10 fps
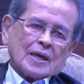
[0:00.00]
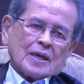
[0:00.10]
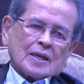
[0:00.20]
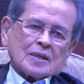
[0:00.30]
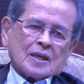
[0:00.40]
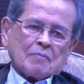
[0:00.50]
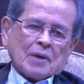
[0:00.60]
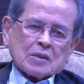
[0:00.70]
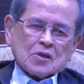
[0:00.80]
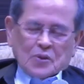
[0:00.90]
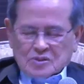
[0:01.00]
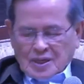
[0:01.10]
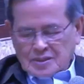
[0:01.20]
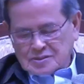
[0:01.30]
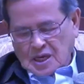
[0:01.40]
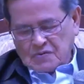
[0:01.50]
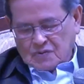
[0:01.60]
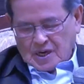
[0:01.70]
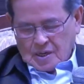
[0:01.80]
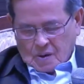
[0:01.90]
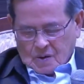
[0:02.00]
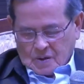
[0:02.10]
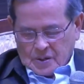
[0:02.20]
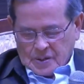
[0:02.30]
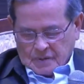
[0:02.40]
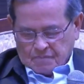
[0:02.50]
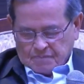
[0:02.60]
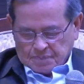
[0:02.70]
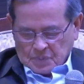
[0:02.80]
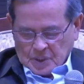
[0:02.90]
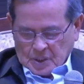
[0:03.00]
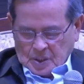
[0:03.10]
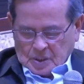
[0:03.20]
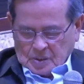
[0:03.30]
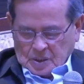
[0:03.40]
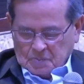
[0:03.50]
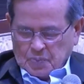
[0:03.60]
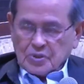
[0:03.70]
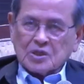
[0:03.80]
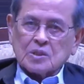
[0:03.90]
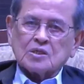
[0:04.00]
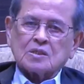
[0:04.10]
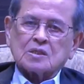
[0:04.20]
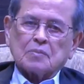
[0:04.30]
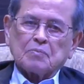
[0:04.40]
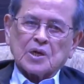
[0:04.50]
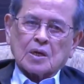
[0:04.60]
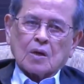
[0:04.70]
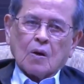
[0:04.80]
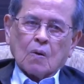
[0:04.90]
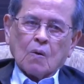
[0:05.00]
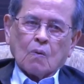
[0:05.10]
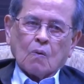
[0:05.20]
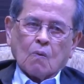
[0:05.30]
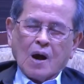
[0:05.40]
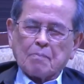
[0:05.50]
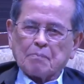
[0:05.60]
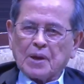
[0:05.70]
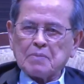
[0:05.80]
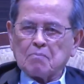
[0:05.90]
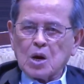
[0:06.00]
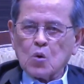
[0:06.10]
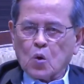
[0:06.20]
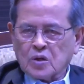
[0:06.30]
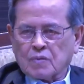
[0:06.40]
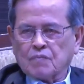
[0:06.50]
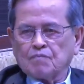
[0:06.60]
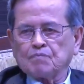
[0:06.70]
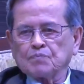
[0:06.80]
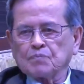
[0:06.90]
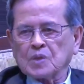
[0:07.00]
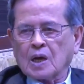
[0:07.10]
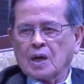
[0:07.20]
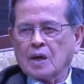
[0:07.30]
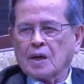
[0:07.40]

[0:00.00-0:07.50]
ที่ได้มาตรงท่านอาจารย์วรากรเนี่ยท่านพูดถึงจิตสำนึกของความเป็นมนุษย์นะครับ